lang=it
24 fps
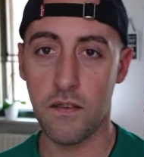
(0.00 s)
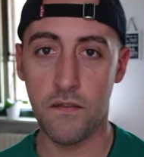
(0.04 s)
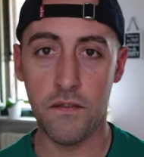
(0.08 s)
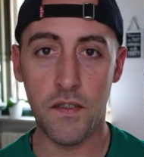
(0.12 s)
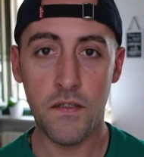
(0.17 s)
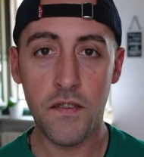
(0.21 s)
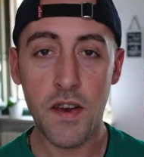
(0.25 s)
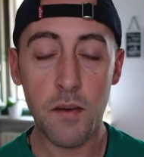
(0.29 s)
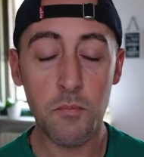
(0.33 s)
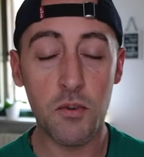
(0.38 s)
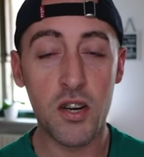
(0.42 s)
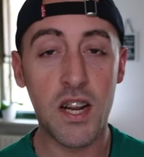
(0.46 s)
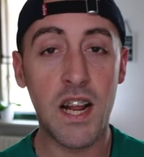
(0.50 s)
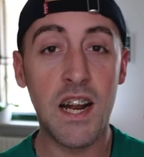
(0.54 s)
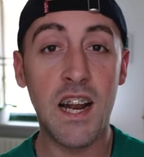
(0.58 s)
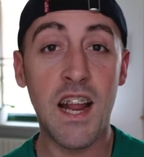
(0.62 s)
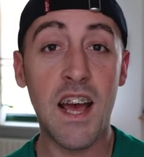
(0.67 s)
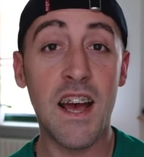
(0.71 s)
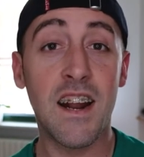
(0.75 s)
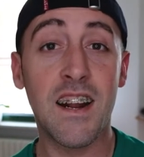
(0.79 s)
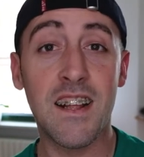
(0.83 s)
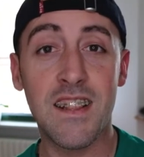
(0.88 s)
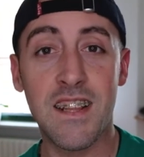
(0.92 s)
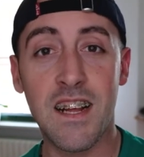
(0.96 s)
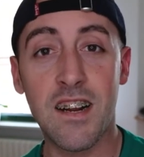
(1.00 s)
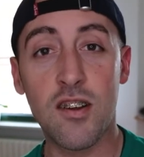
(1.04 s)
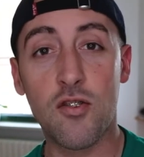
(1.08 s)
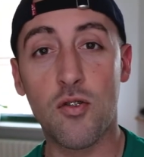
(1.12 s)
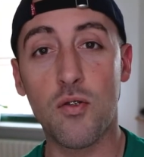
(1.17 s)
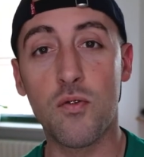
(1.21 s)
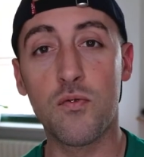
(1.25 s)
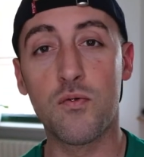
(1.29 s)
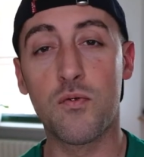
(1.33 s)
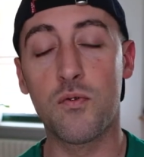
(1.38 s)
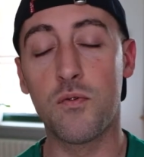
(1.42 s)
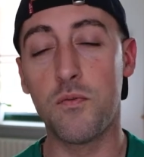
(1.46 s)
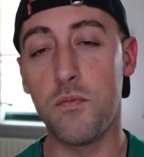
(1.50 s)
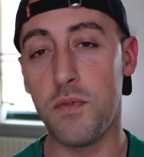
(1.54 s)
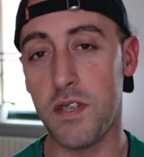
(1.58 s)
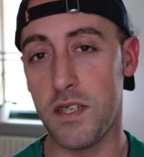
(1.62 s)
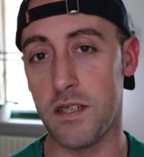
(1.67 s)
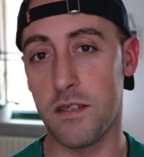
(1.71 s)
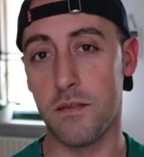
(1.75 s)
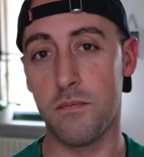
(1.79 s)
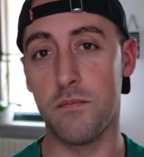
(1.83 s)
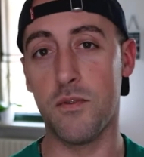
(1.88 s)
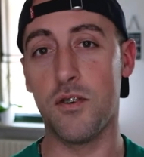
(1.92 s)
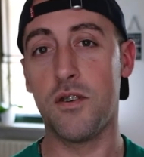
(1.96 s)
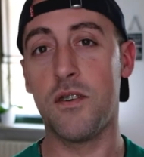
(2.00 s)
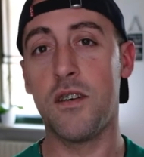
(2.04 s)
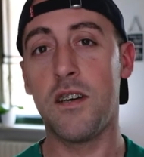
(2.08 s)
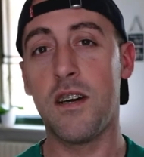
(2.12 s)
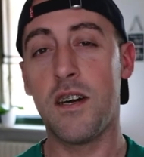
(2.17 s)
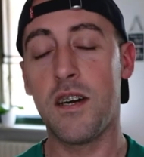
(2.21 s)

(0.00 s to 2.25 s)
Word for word: Viviamo nell'era del consumismo,